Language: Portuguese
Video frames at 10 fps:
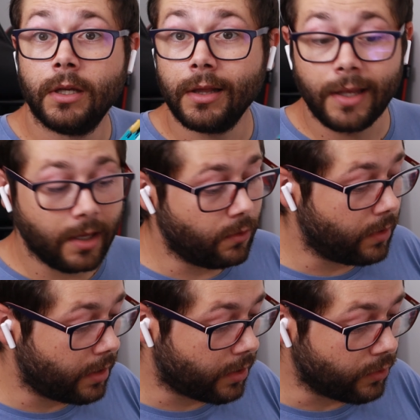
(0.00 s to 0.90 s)
ligam
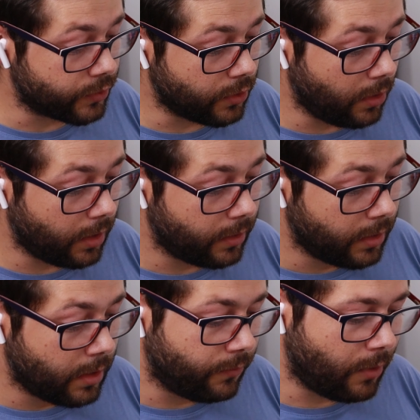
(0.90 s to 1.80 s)
a consola,
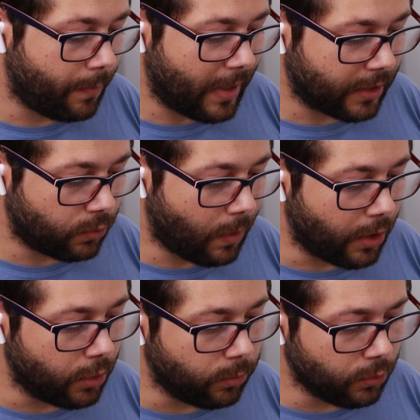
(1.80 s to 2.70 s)
vão à parte do
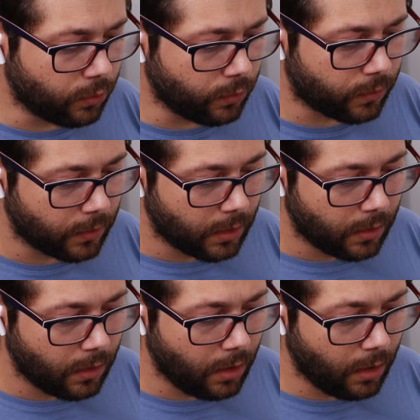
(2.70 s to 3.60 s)
áudio Bluetooth
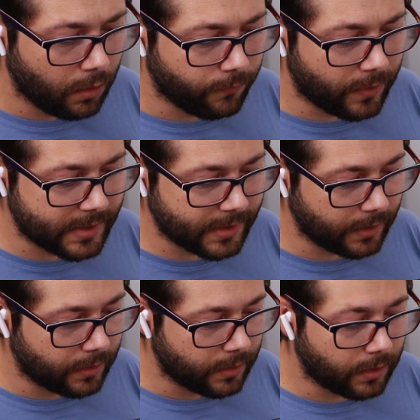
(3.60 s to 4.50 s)
e
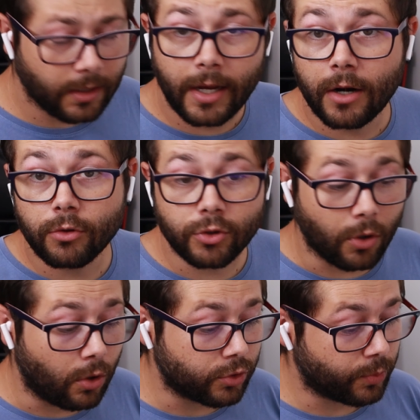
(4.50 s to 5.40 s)
fazem ligar ao,
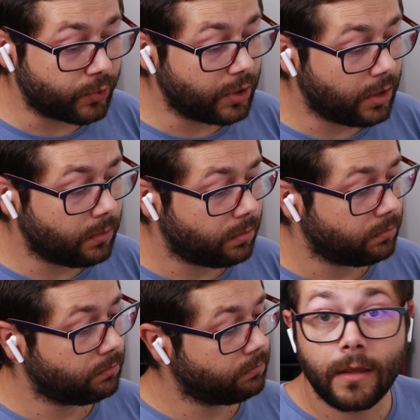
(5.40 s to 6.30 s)
ao dispositivo
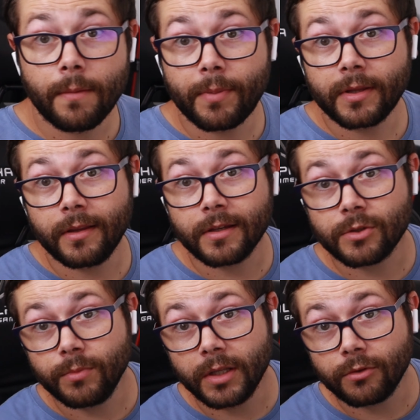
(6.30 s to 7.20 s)
e a partir
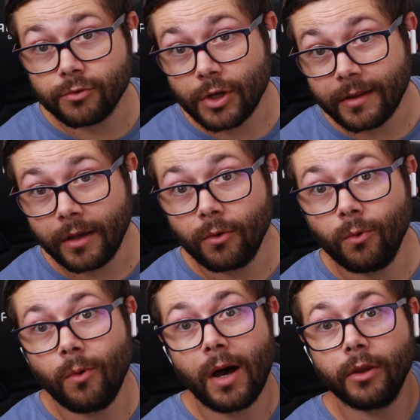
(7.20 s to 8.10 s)
deste momento já tenho
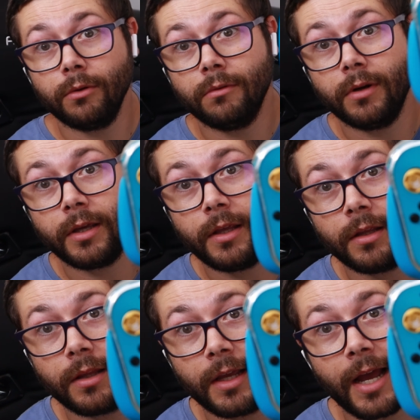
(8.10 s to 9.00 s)
o áudio
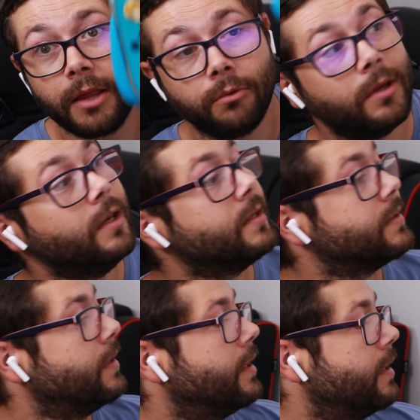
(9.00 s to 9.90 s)
aqui ligado e a
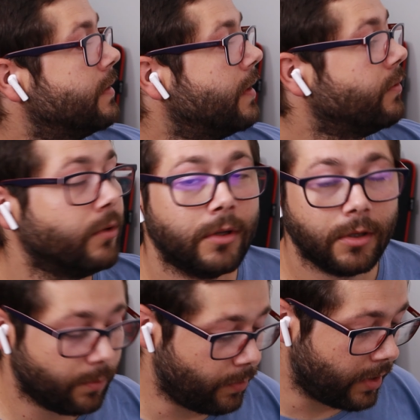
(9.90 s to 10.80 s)
sair então
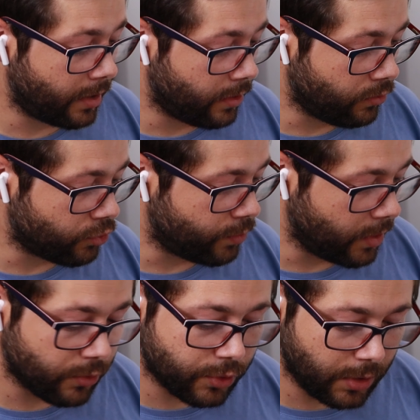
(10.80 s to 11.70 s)
para os
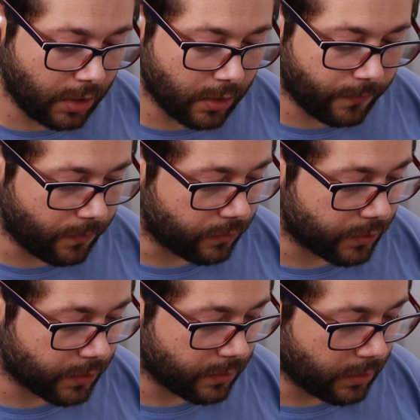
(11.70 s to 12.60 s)
meus
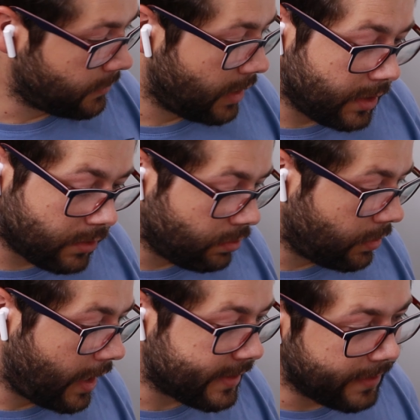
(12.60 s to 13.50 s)
earphones
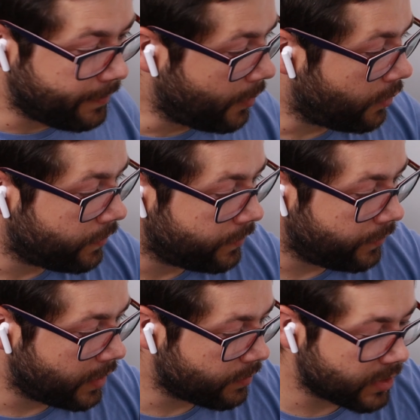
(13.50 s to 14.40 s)
isto é sempre bom
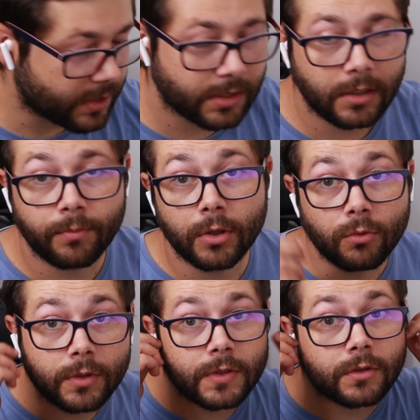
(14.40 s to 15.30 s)
vermos este tipo de
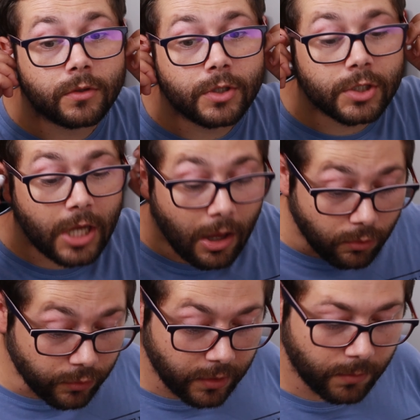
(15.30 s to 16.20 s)
atualizações. Já há
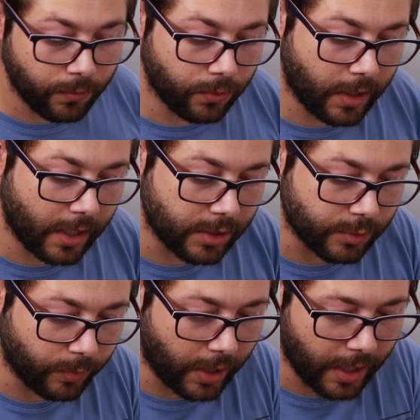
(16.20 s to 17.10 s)
algum tempo que era
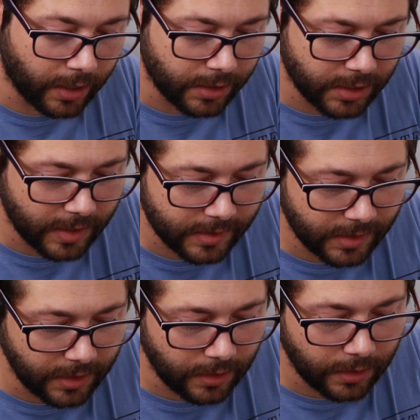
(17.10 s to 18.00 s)
esperada, já se
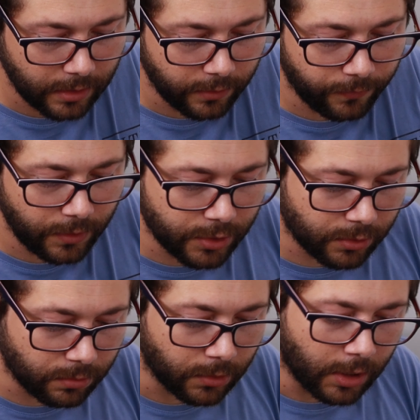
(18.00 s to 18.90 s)
tinha eh,
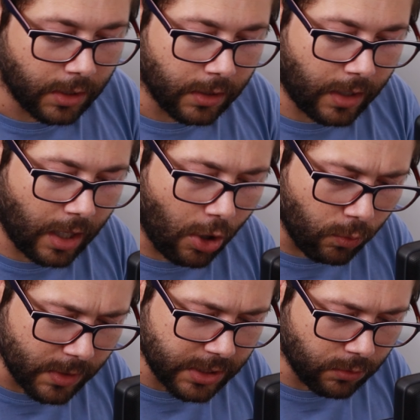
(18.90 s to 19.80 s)
visto que em
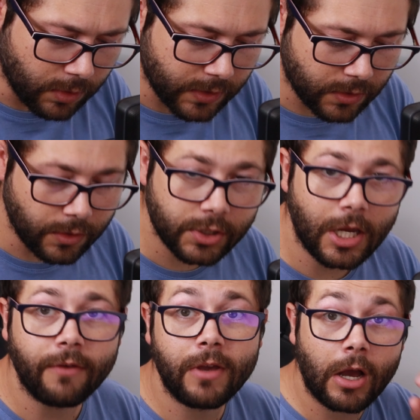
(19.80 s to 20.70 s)
algumas atualizações
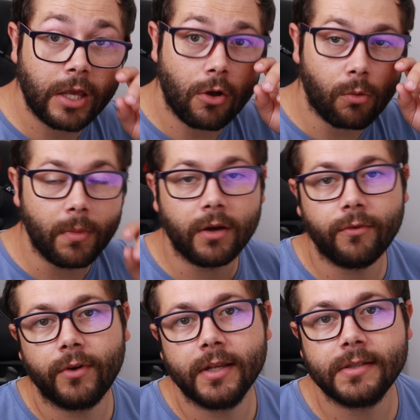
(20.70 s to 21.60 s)
já havia aqui alguma
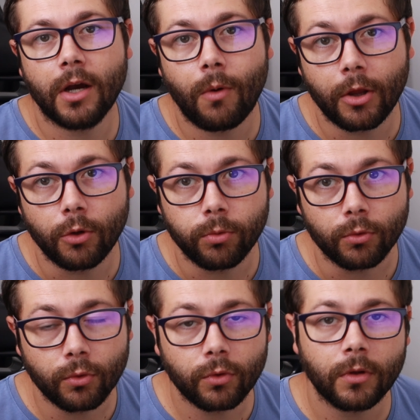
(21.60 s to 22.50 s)
referência ao áudio
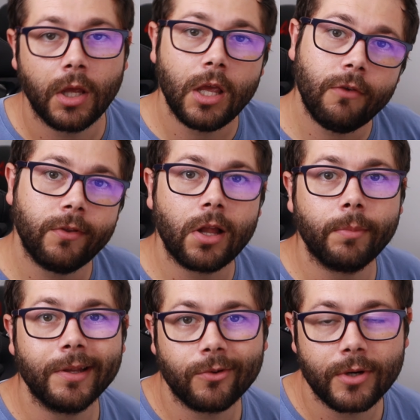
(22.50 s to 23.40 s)
Bluetooth e
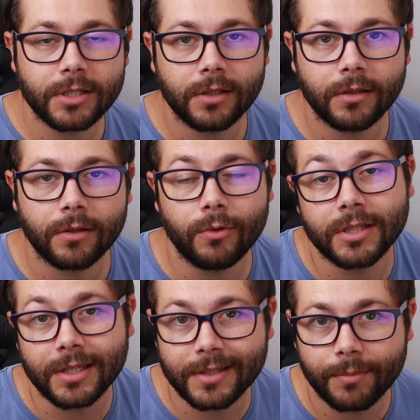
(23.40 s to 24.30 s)
finalmente com, esta, com
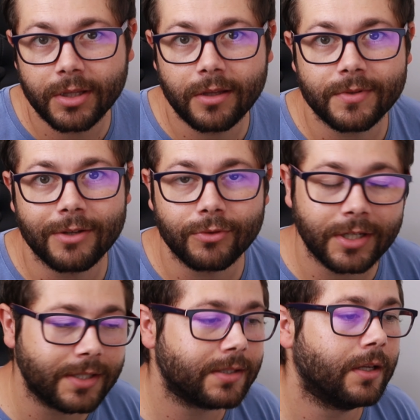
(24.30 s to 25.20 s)
este lançamento da versão
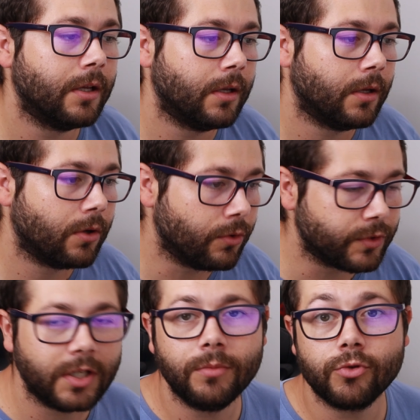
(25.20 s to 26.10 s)
13
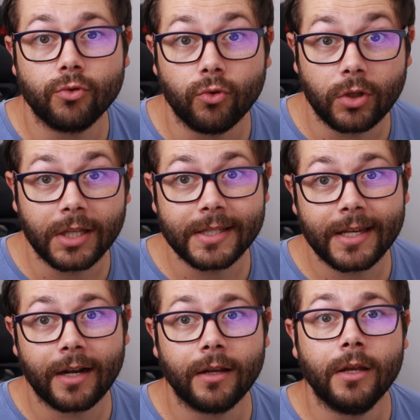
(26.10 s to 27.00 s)
conseguimos
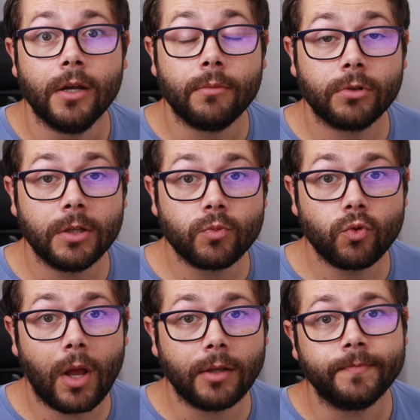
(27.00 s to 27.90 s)
utilizar. Portanto,
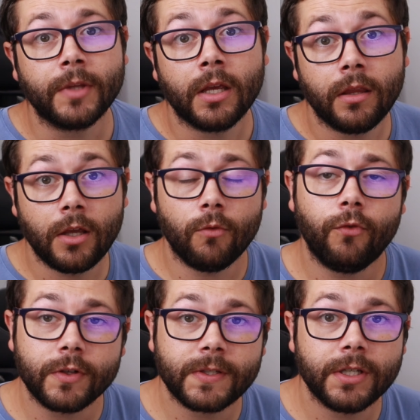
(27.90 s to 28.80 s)
pessoal, digam-me
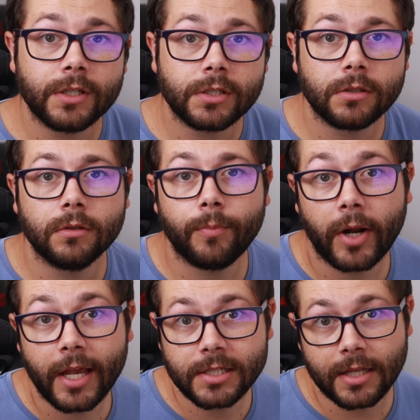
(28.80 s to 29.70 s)
vocês, eh,
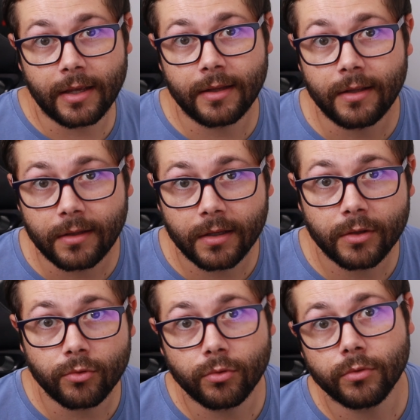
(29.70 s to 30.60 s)
para quem já tem a
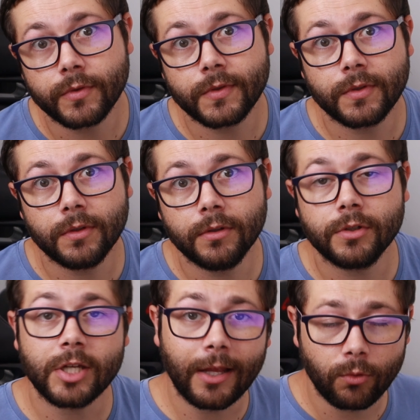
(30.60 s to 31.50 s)
Nintendo, se
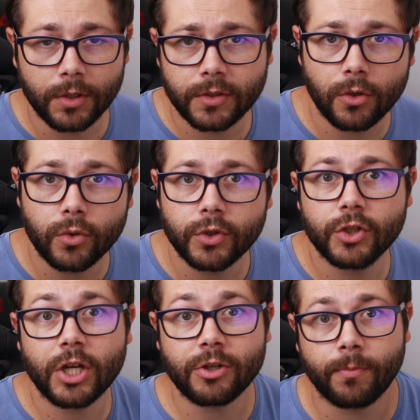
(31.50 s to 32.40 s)
já atualizou, se
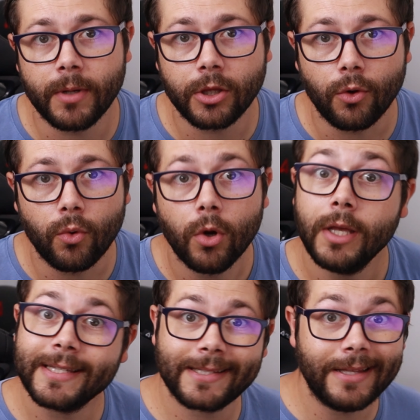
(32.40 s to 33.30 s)
já experimentou,
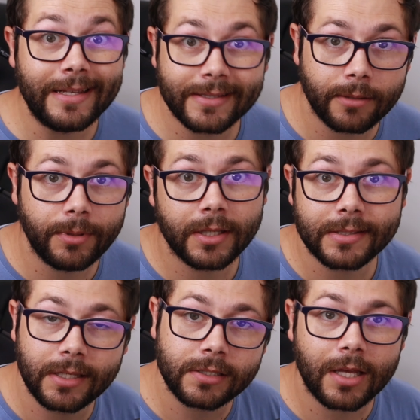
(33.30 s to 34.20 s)
se nem sabia,
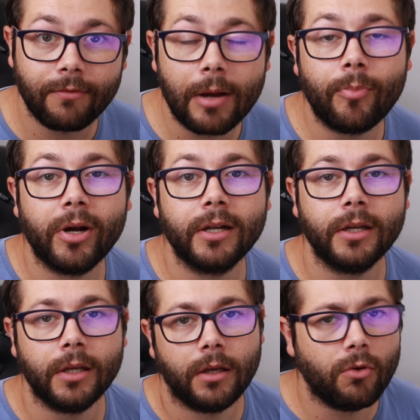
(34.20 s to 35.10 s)
se nem estava a par.
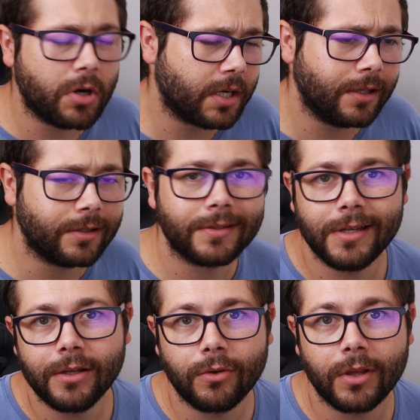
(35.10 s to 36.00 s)
Eu acredito que
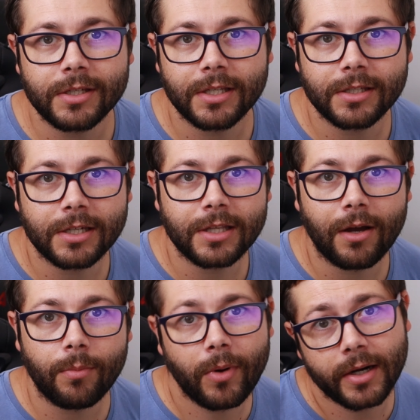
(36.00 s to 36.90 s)
sim, que toda a gente já
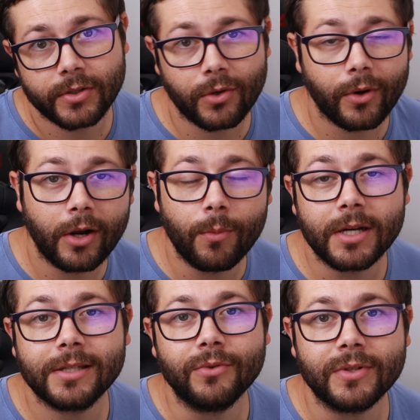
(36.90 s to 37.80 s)
estava a par, só era uma
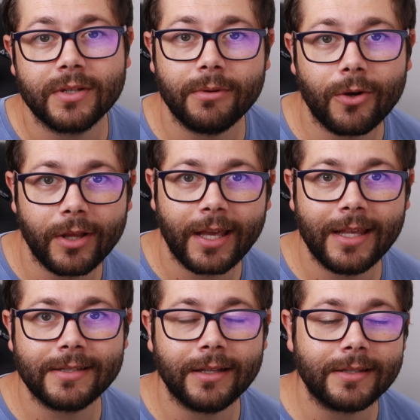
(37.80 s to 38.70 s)
questão de saber quando é que
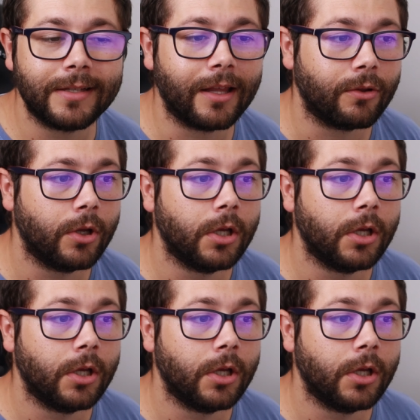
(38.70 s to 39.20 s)
ia ser lançado.